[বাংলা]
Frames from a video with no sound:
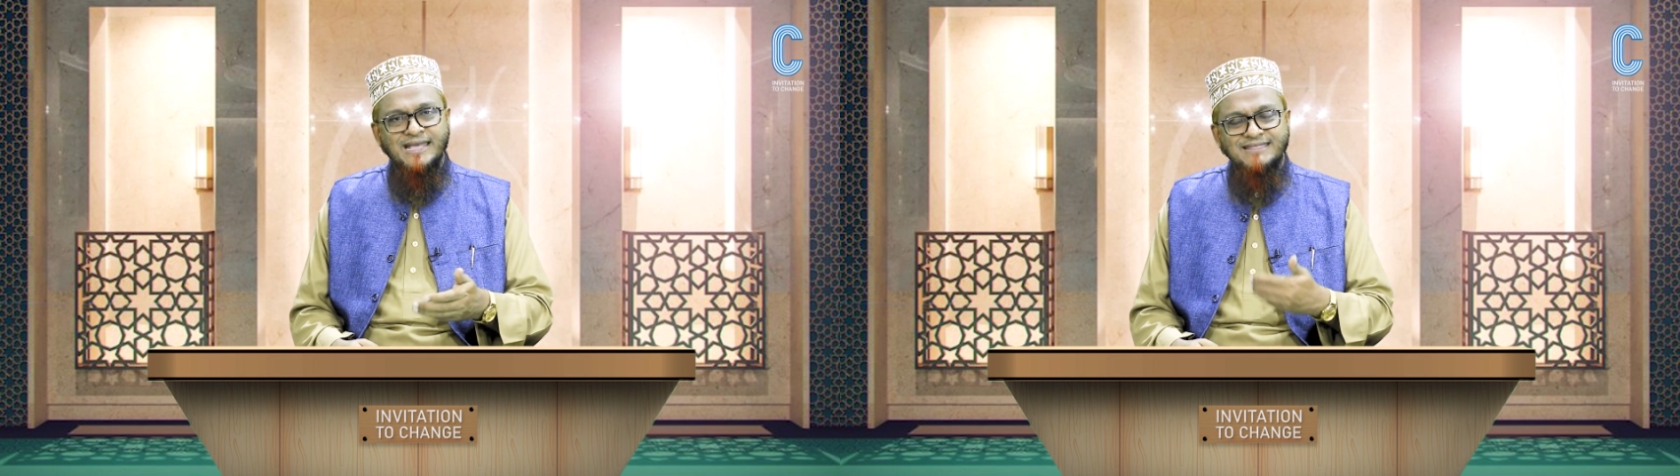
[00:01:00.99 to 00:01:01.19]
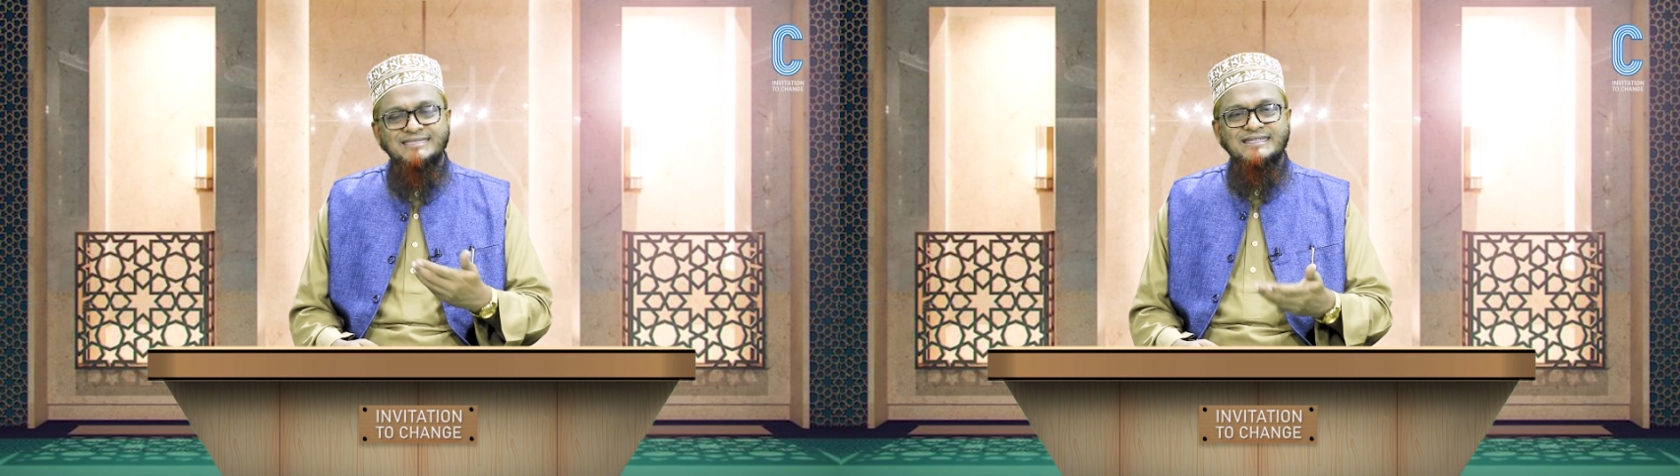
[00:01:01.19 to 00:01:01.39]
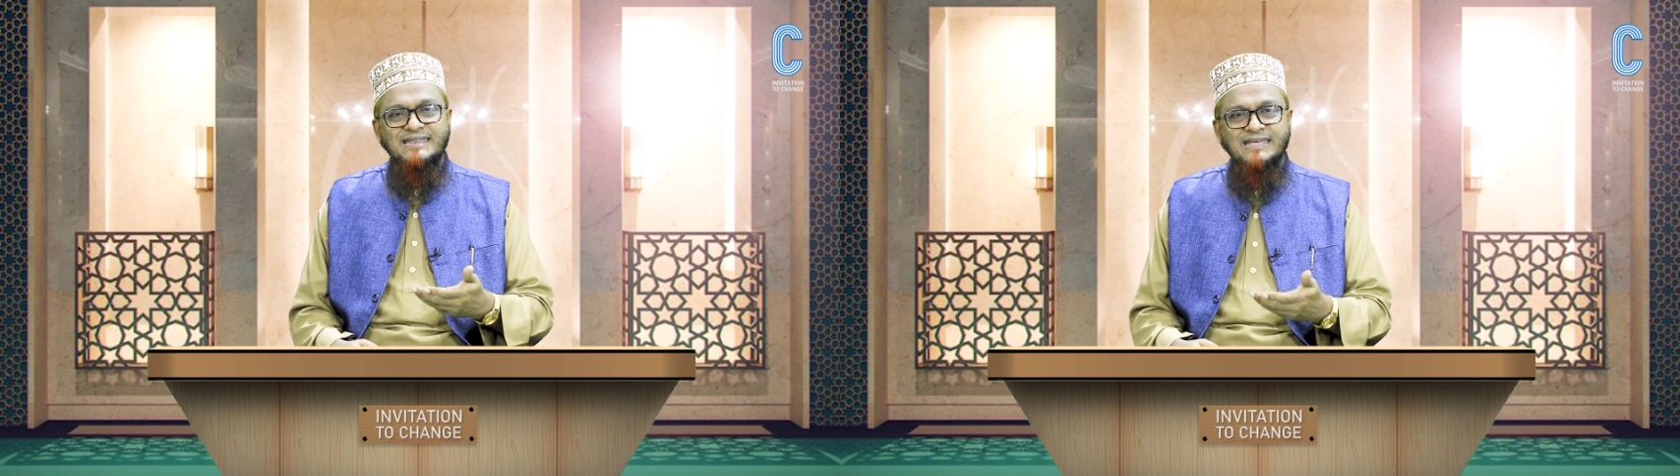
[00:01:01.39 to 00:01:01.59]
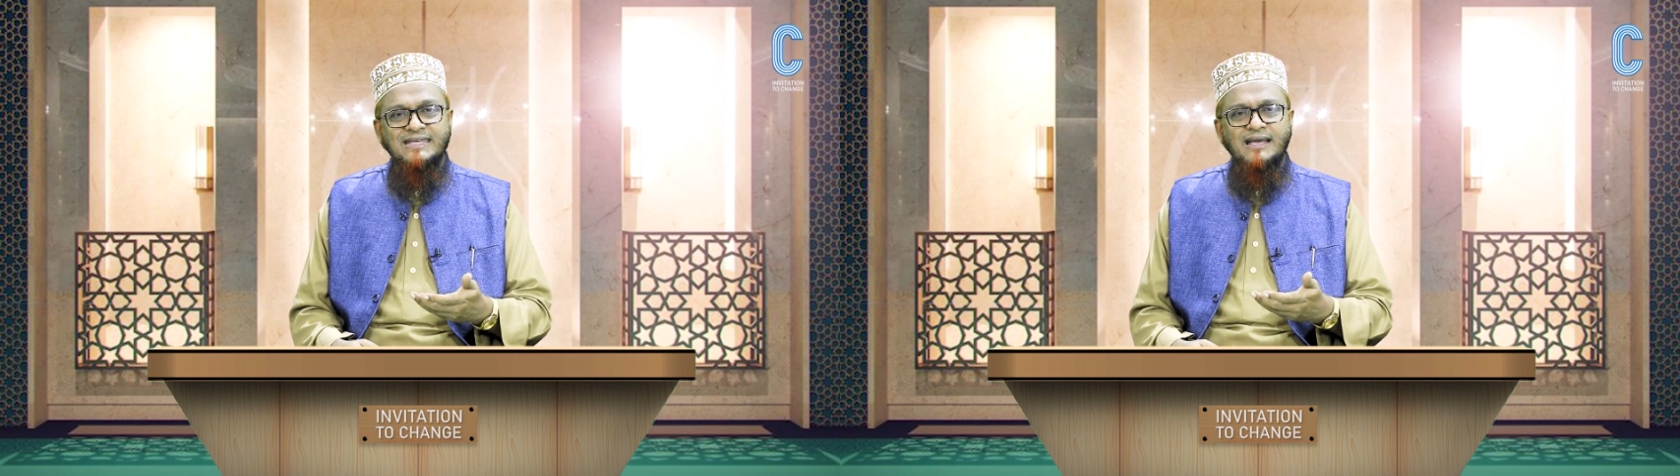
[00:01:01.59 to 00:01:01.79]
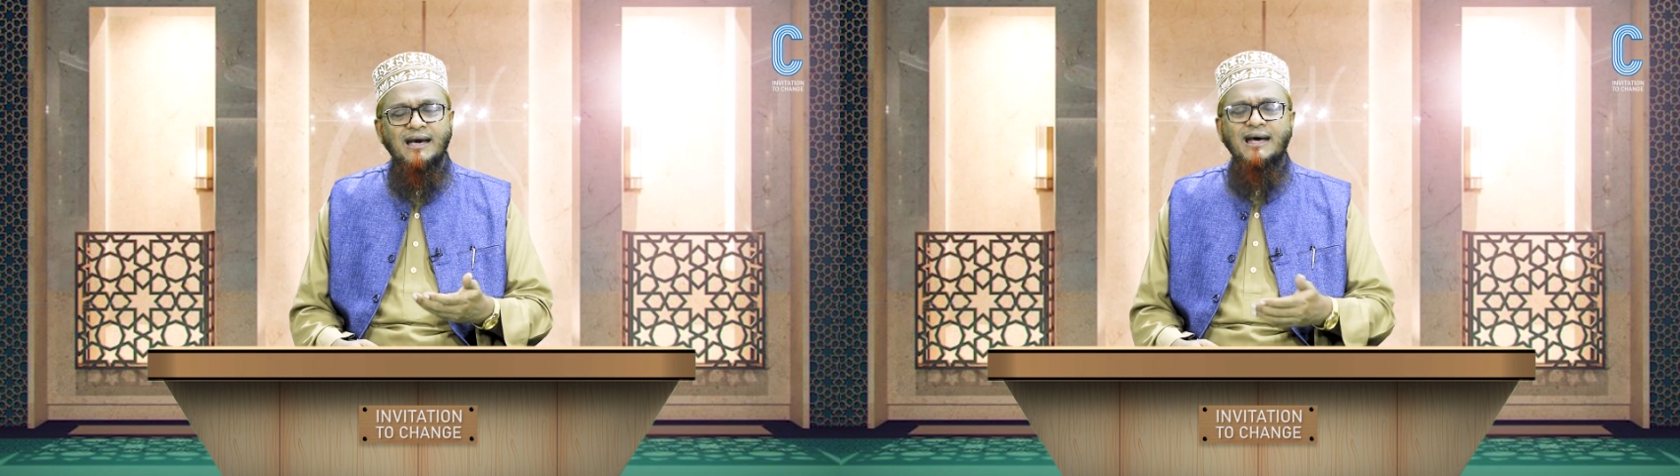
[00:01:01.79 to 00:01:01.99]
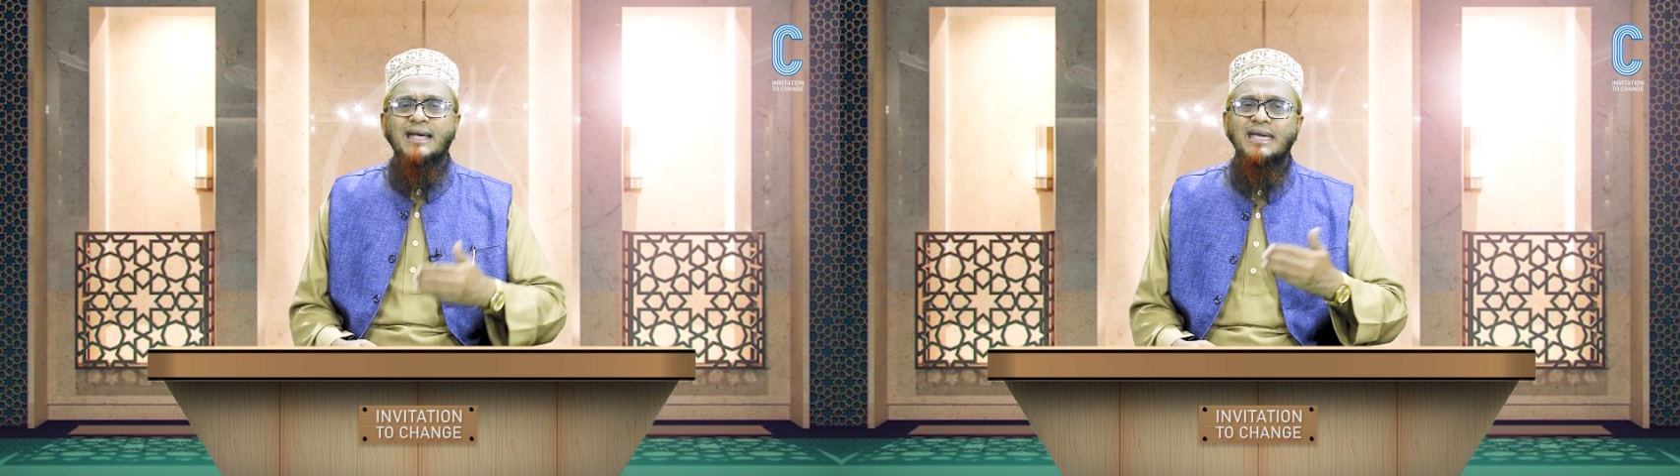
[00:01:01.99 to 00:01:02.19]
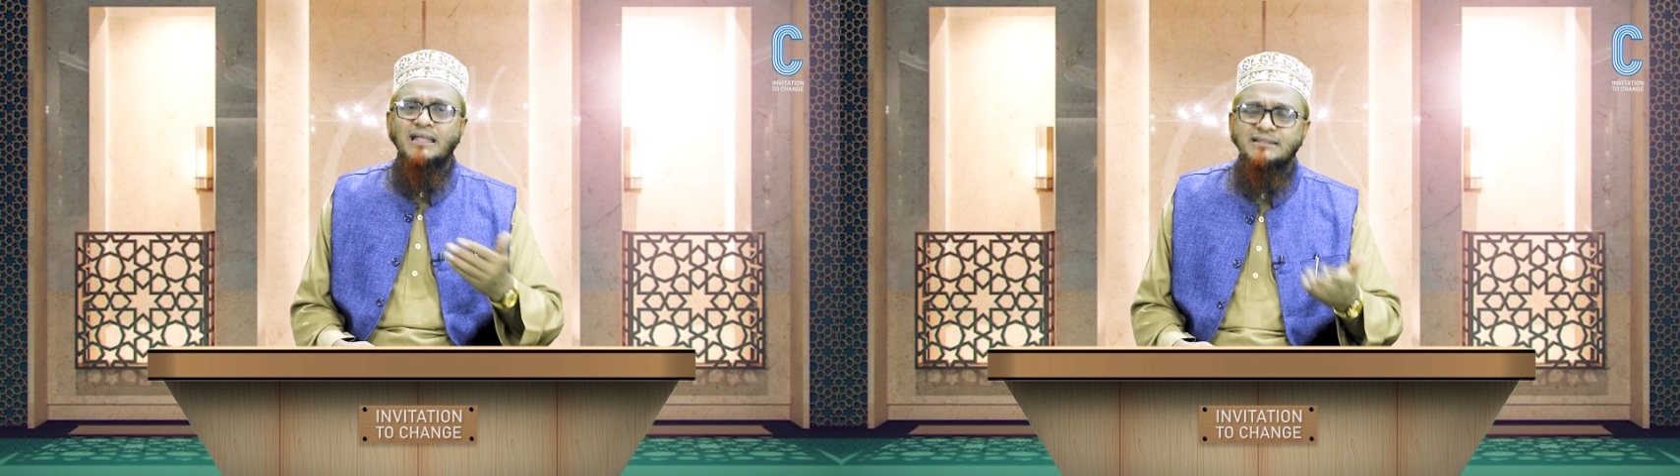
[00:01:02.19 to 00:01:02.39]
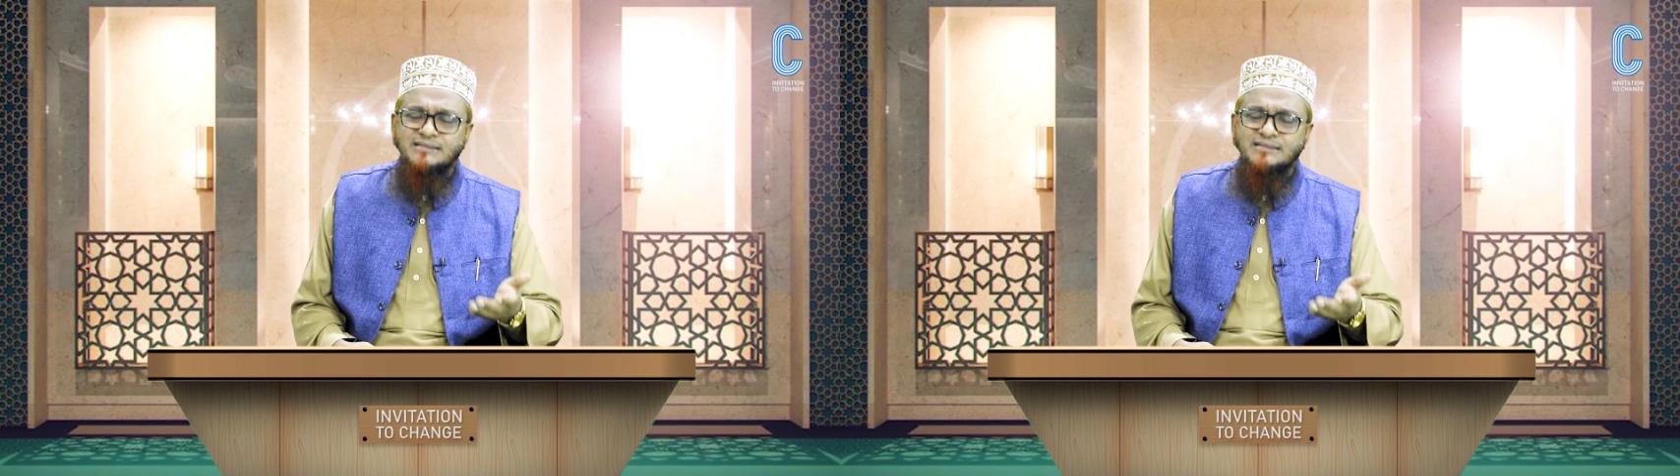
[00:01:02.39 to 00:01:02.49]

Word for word: ক্ষেত্রে আখেরাতে